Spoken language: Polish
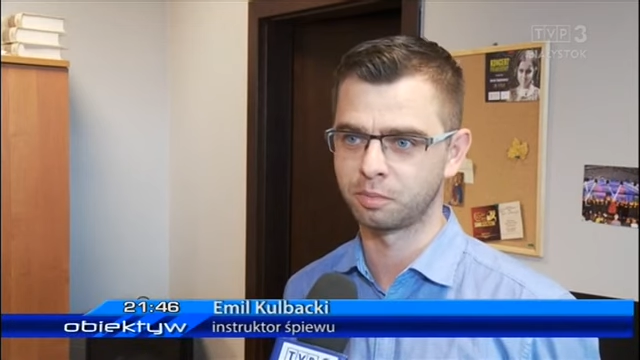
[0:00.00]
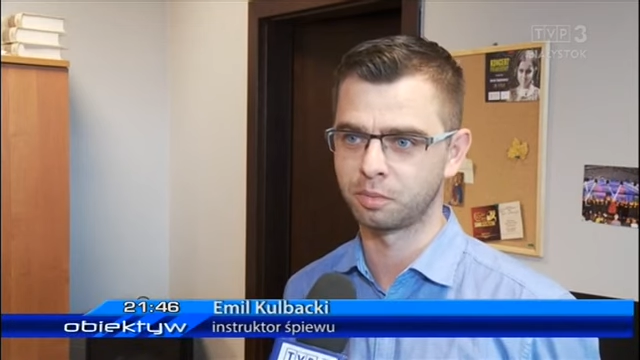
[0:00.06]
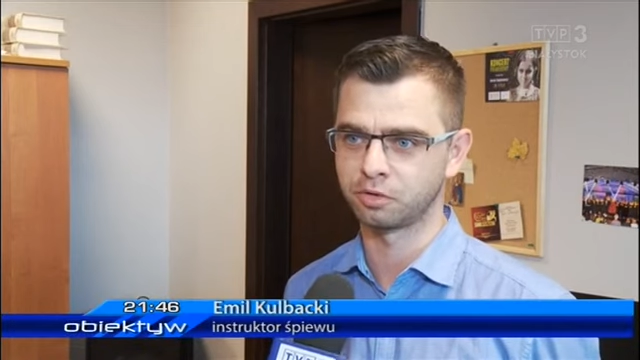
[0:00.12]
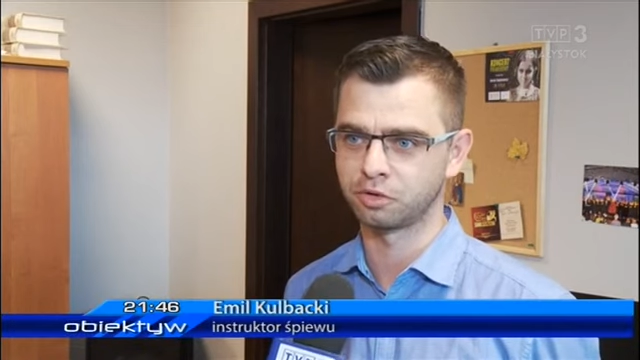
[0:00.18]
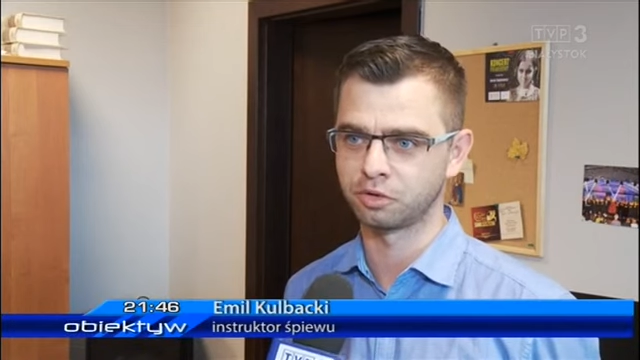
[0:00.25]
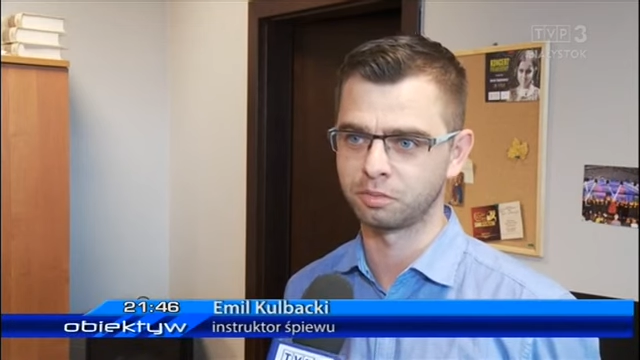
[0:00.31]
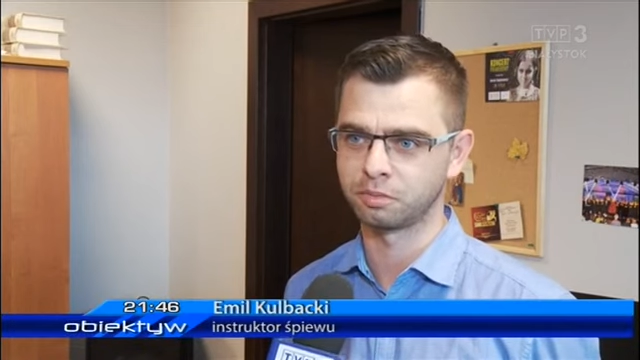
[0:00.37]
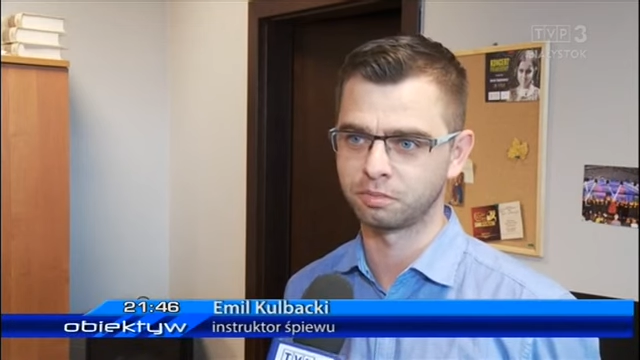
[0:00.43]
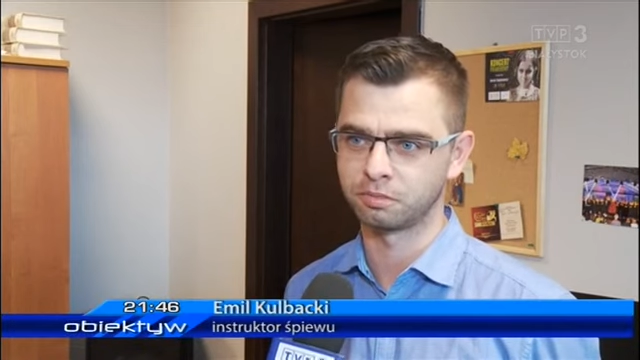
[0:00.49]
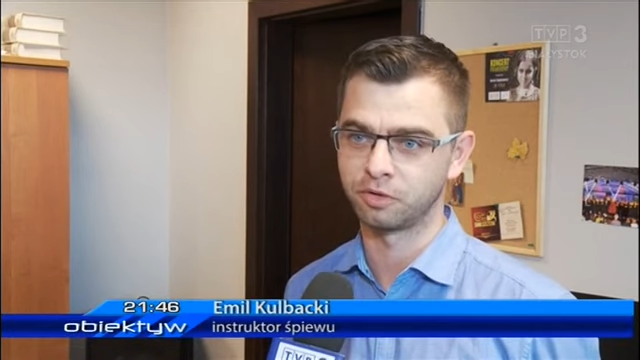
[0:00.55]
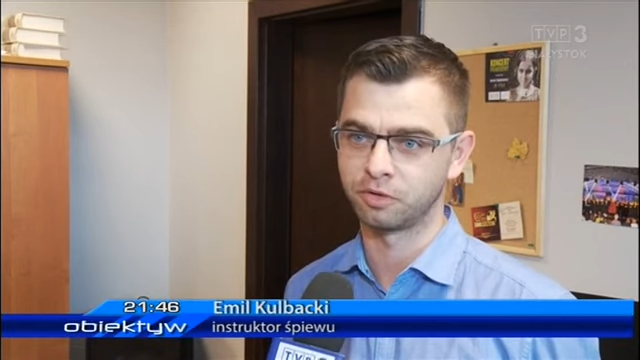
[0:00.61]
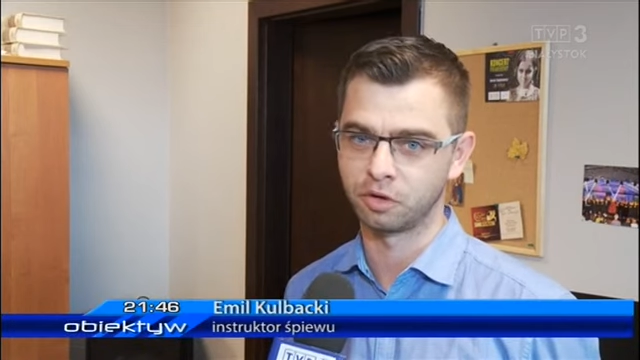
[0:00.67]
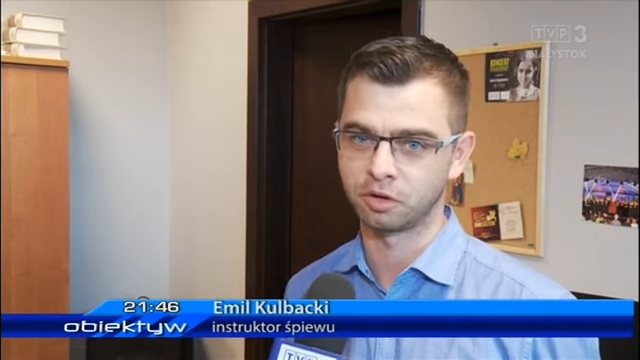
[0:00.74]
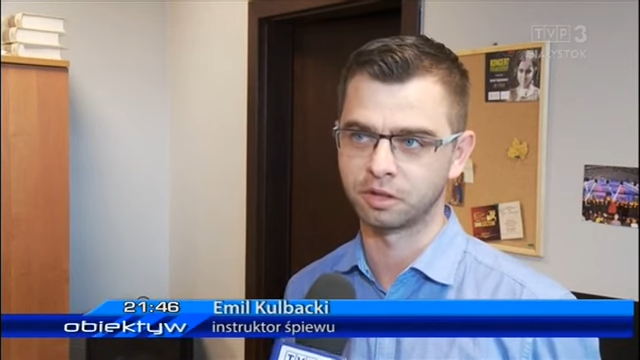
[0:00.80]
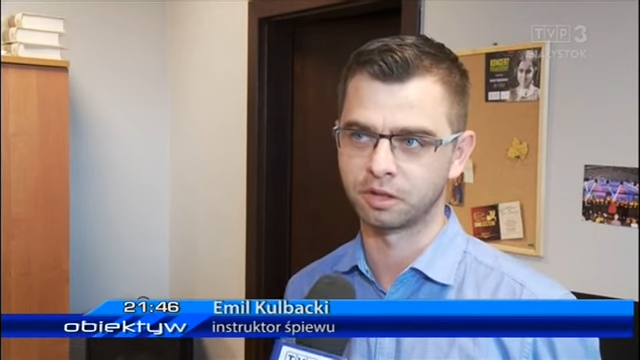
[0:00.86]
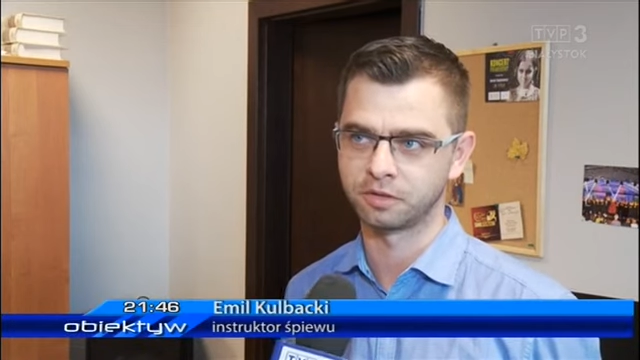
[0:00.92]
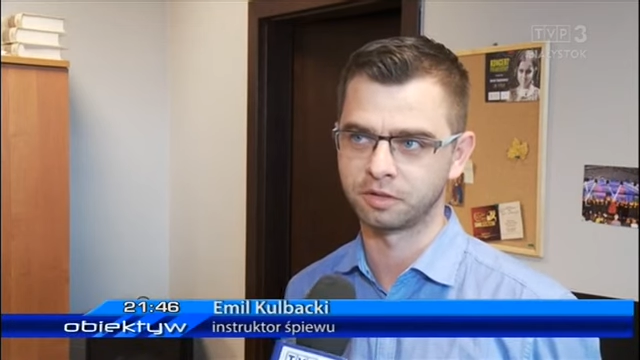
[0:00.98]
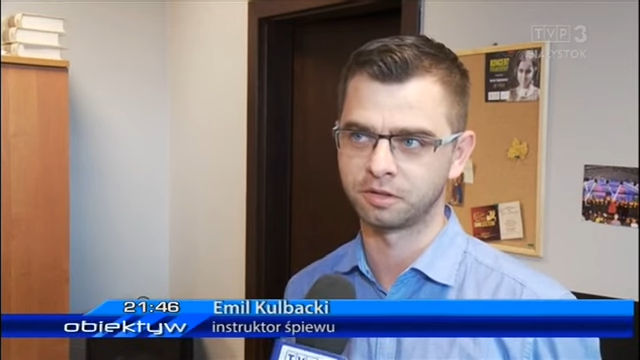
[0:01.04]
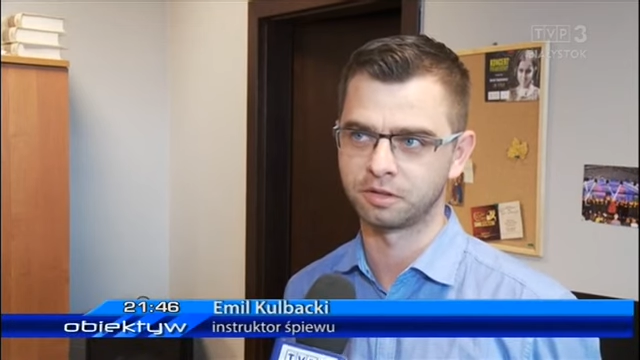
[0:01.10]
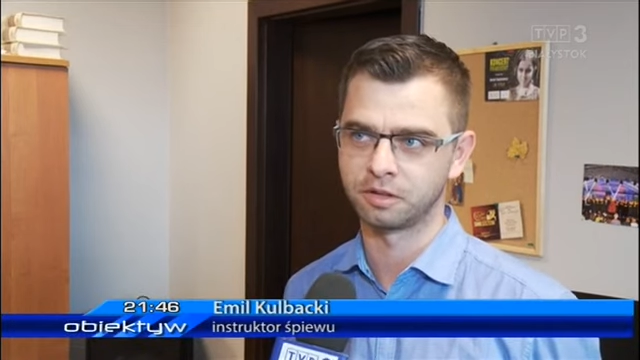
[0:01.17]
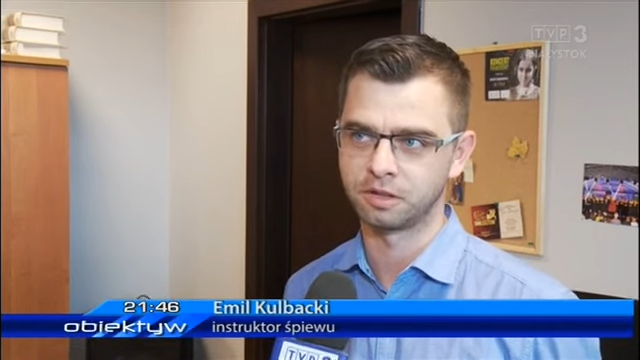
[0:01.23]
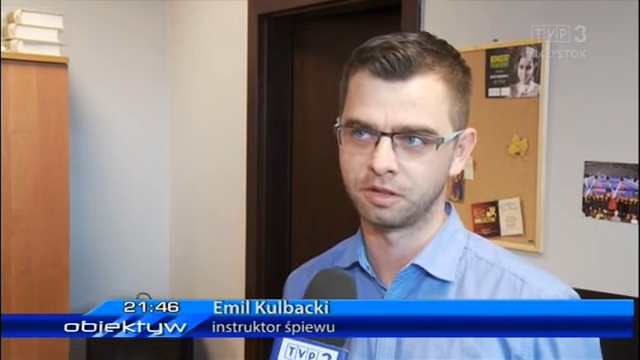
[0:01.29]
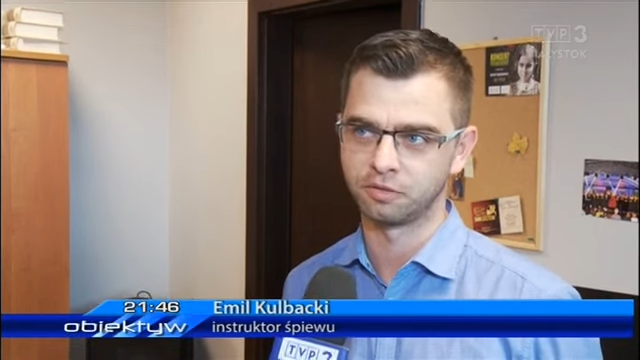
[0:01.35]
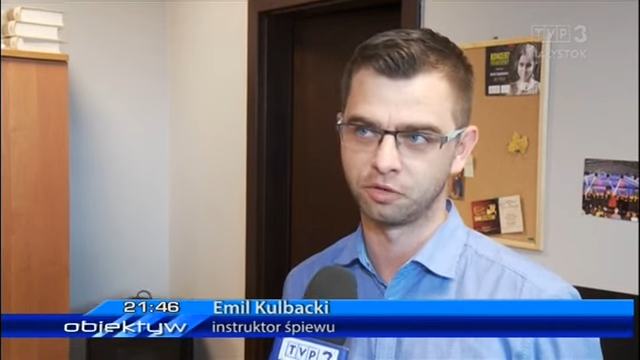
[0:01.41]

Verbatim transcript: poziom wykonawczy